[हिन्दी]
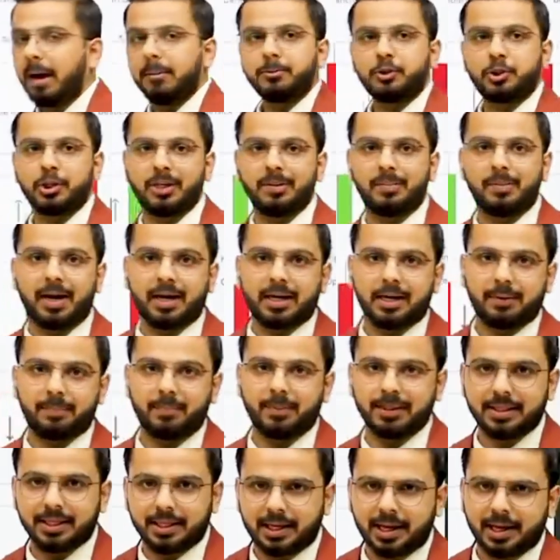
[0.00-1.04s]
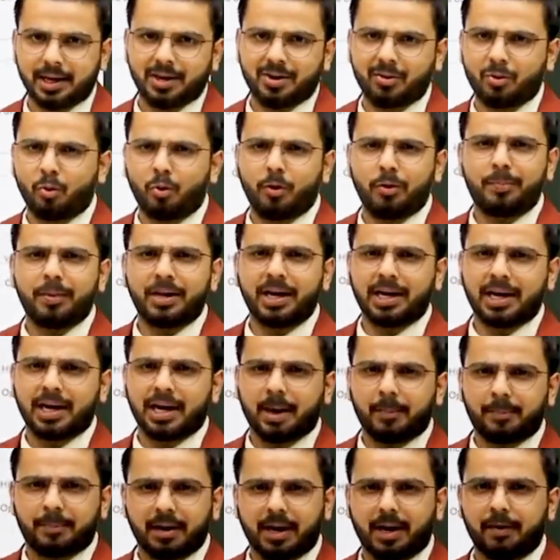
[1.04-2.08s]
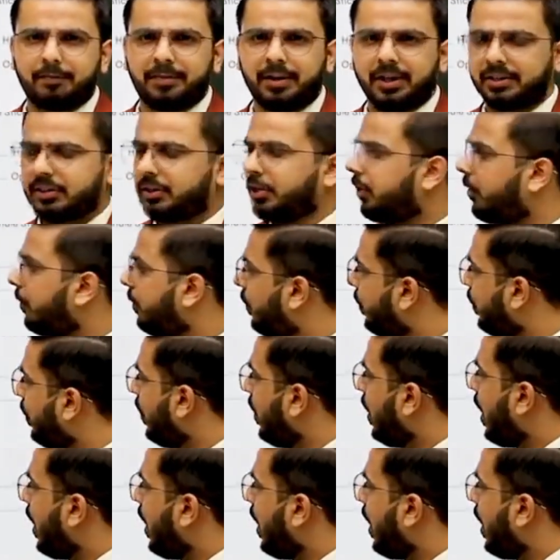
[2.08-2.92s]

आप शेयर मार्केट में देखेंगे कोई भी अगर आप ग्राफ देखते हो